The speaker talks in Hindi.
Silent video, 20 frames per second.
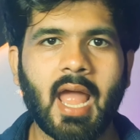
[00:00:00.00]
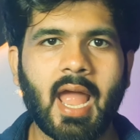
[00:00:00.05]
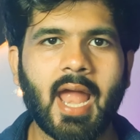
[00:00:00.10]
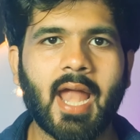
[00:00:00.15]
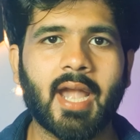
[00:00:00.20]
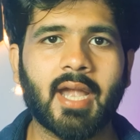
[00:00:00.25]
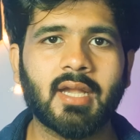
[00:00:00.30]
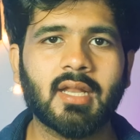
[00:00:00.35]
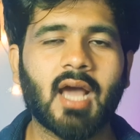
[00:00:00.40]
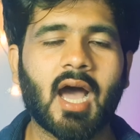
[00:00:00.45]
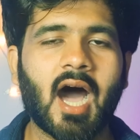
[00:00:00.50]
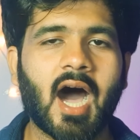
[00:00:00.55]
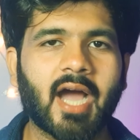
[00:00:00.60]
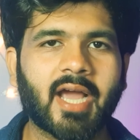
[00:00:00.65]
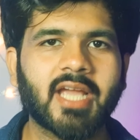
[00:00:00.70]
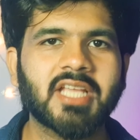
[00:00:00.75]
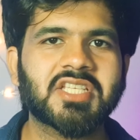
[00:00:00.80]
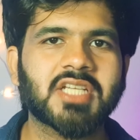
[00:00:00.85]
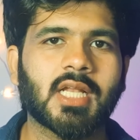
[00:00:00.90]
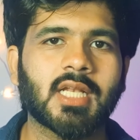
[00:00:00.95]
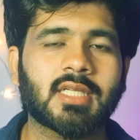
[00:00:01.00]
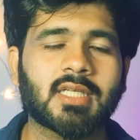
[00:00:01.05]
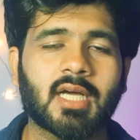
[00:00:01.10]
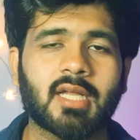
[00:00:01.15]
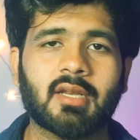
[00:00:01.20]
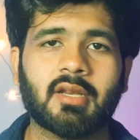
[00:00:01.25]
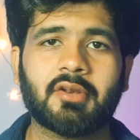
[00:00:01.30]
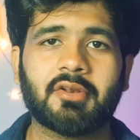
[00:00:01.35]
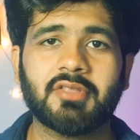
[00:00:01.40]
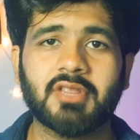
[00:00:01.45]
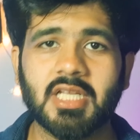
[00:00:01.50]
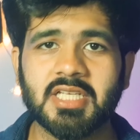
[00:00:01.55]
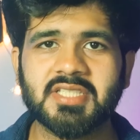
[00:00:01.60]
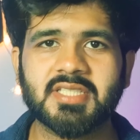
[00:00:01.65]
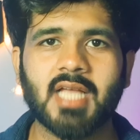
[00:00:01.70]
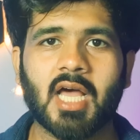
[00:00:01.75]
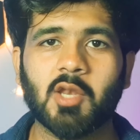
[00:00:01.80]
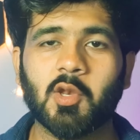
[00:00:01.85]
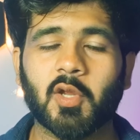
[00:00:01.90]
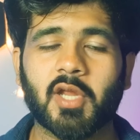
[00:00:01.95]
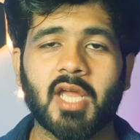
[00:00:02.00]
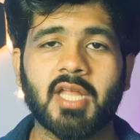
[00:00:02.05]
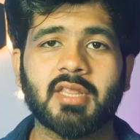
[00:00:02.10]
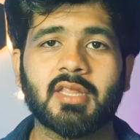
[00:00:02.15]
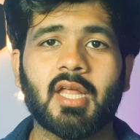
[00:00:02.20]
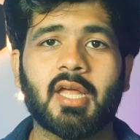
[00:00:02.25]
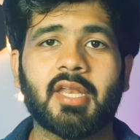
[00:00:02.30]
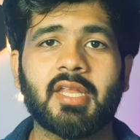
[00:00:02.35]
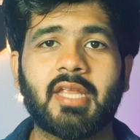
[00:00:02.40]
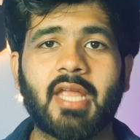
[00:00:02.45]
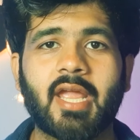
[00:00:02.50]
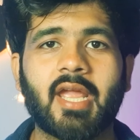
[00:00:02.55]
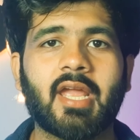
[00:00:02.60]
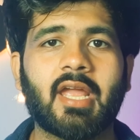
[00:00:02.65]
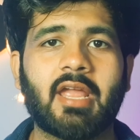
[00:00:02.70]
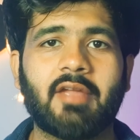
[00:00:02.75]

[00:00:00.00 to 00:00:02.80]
एंड आगे चलकर 10 सालों के अंदर ये